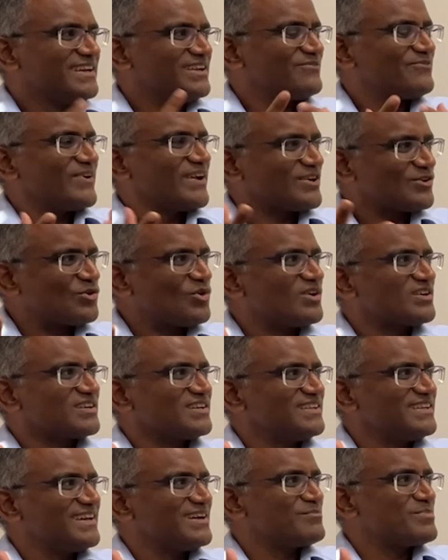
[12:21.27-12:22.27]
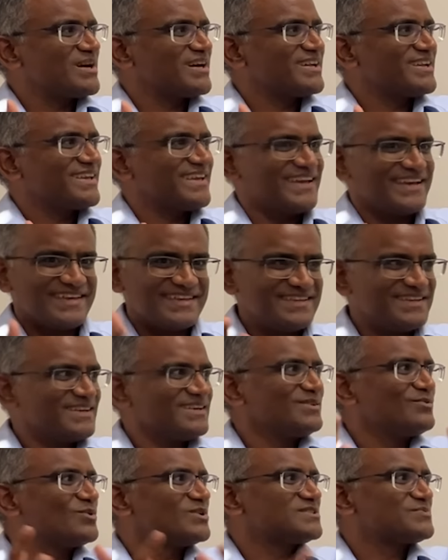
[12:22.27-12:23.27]
இன்ஃபேக்ட் குவார்டர்லி ஏன் பார்க்குறீங்க
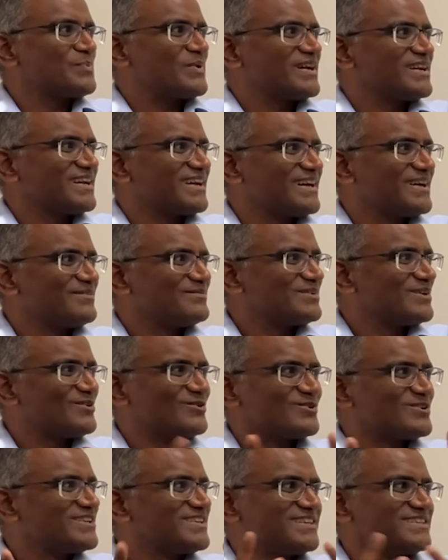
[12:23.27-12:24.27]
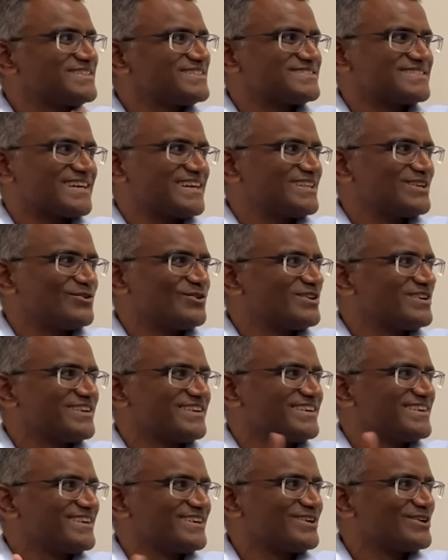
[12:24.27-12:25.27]
இயர்லி ஒன்ஸ் பாருங்க நான் ஒரு டென்டிஸ்ட் கதை ஒன்று
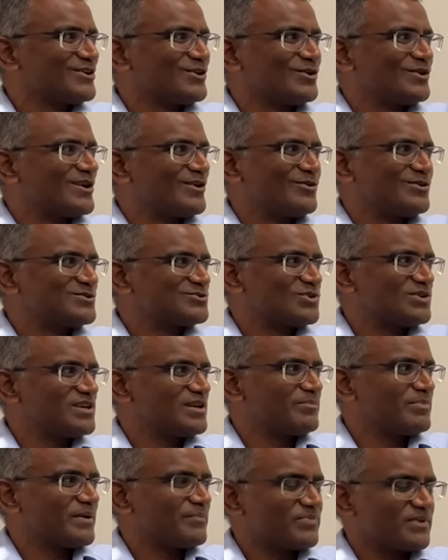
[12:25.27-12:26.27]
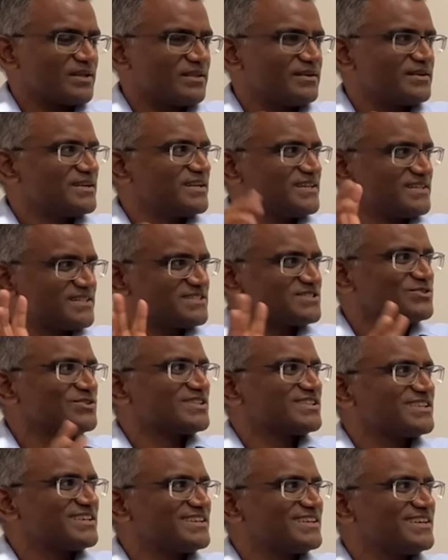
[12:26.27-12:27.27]
இருக்கும் நான் ஒன்று சொல்லியிருப்பேன் டென்டிஸ்ட்
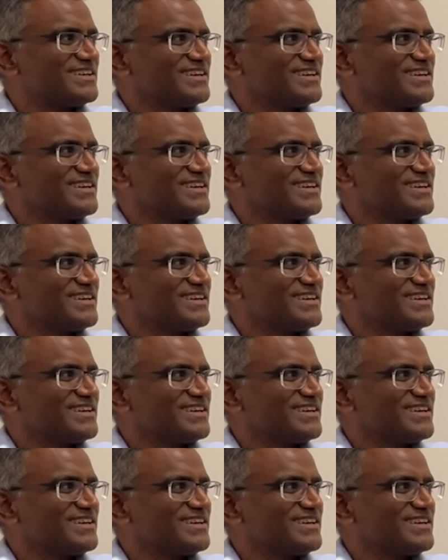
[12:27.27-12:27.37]
வந்து